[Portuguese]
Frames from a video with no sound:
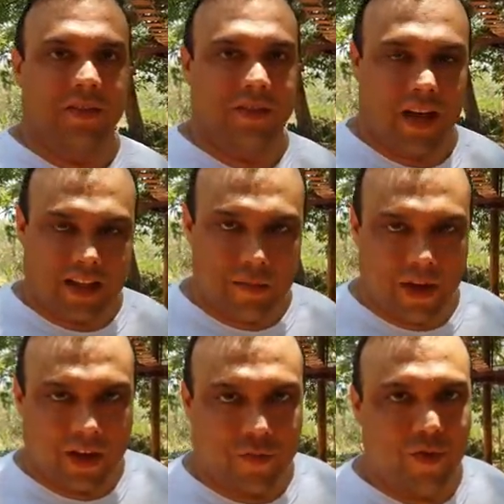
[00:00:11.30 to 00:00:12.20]

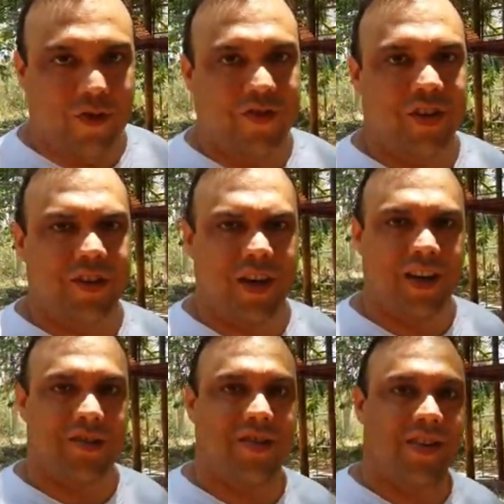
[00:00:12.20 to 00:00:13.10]
Exatamente. Bom dia,
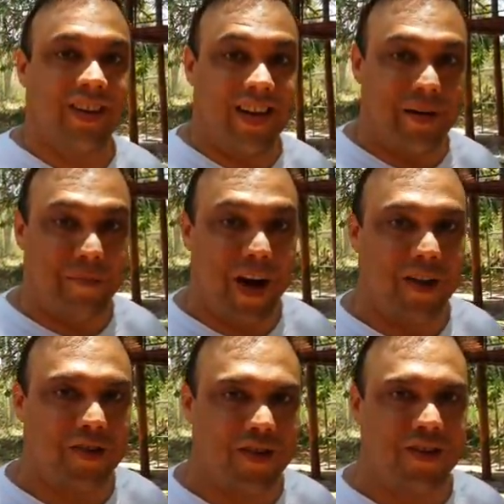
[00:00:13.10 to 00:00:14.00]
gente. A
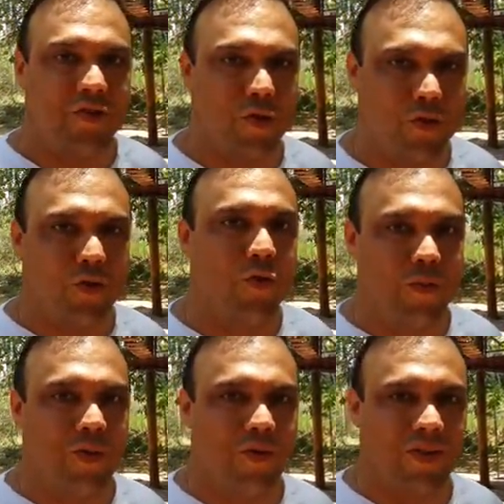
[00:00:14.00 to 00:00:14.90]
partir de
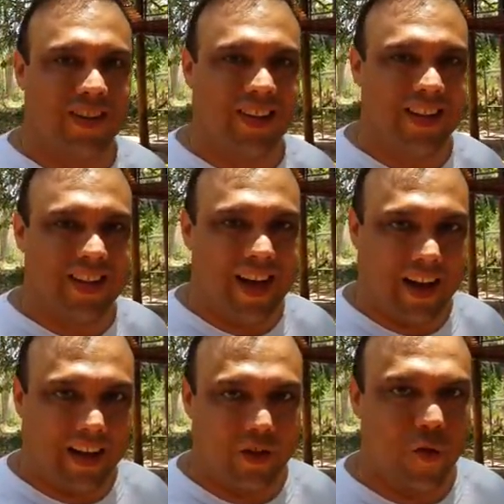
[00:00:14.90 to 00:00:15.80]
outubro,
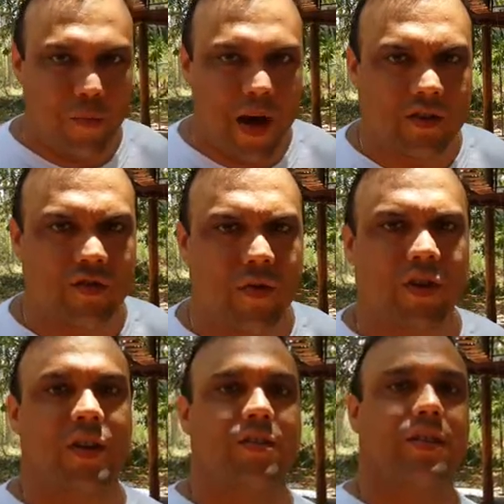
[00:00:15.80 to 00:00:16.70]
aqui no Parque
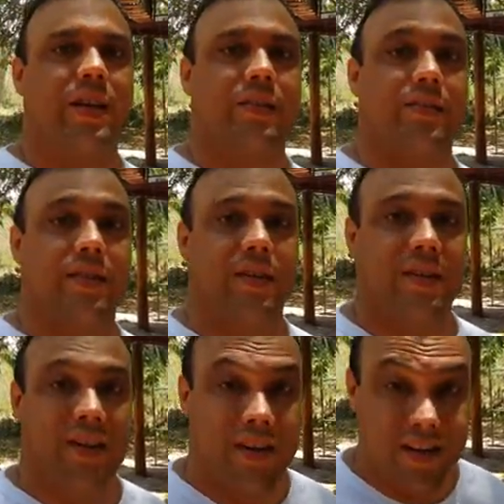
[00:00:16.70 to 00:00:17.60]
Zoobotânico de
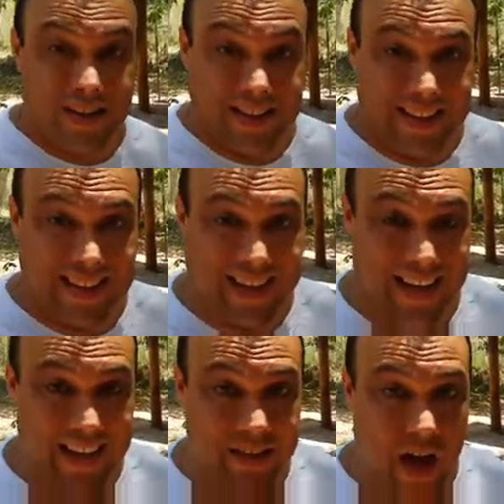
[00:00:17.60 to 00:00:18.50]
Teresina, né,
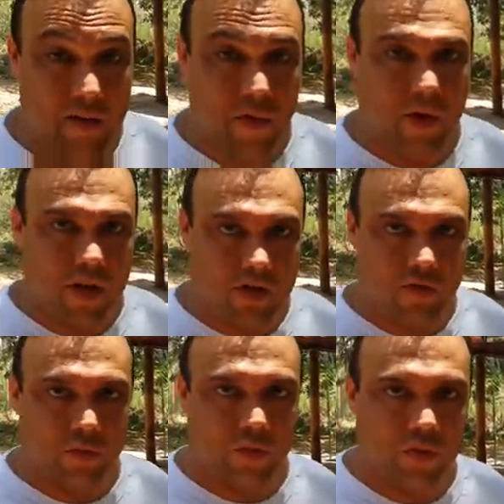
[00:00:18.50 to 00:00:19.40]
trilha de
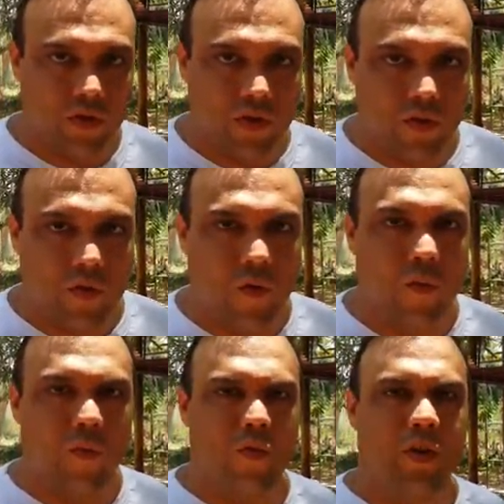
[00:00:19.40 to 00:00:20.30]
arvorismo, com
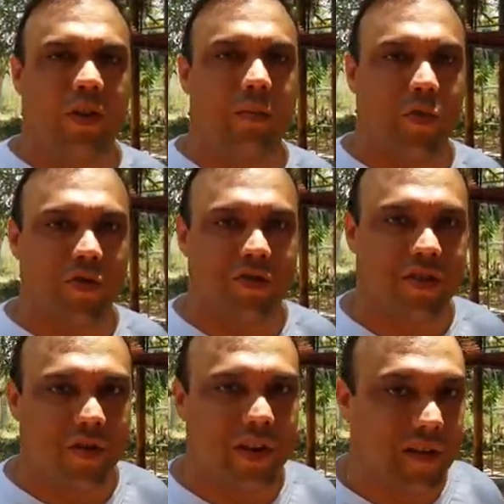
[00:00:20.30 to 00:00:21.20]
muita
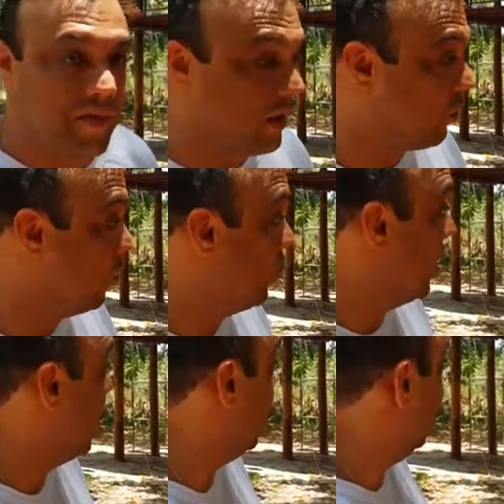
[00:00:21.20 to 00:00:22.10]
emoção e aventura.